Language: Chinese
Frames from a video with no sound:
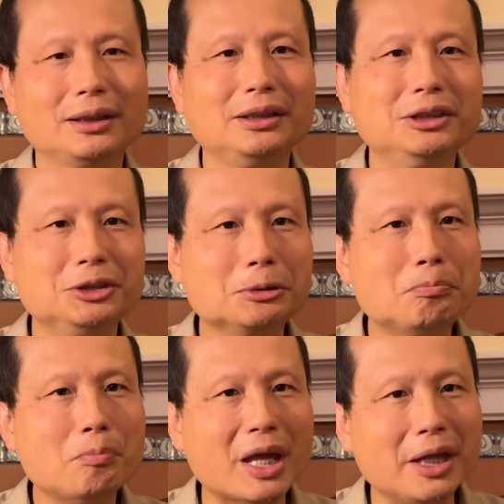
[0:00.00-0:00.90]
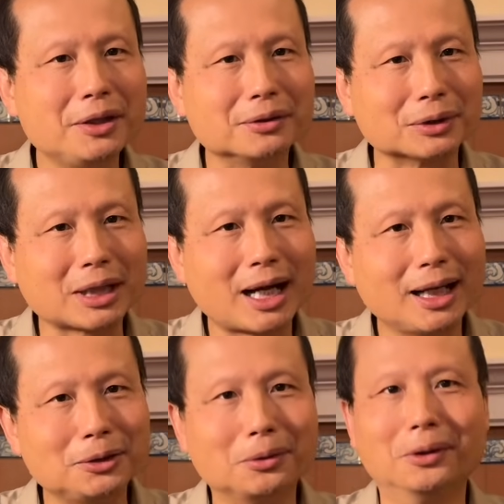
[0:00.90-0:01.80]
已经没有
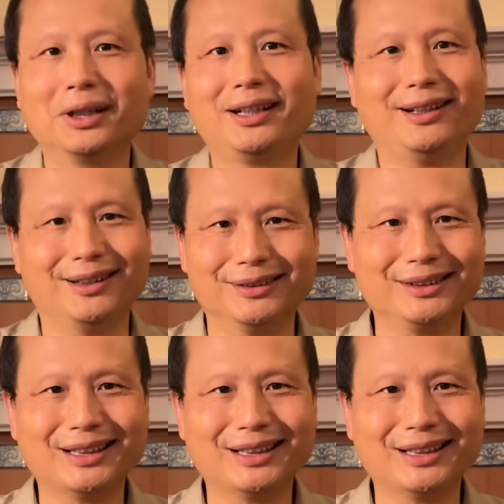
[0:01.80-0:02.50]
太多的人